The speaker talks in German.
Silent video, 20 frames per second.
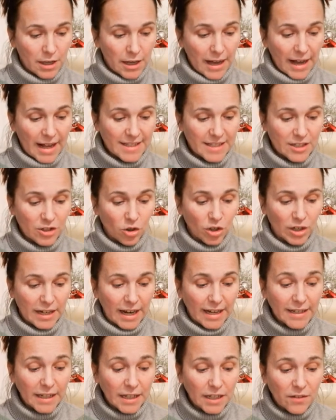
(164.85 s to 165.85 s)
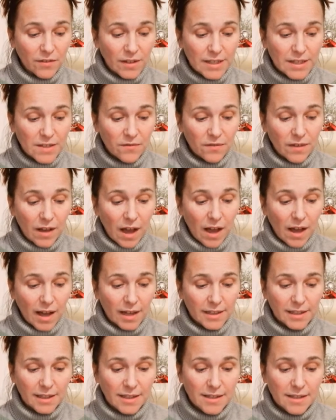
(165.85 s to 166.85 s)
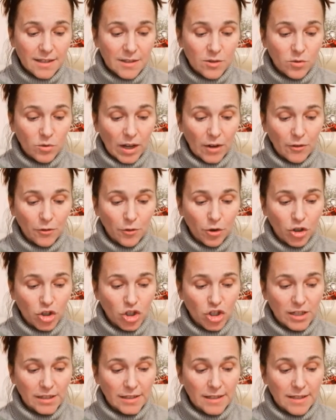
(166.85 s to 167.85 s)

Als er noch kleiner gewesen war, hatte er sich sogar vorgestellt,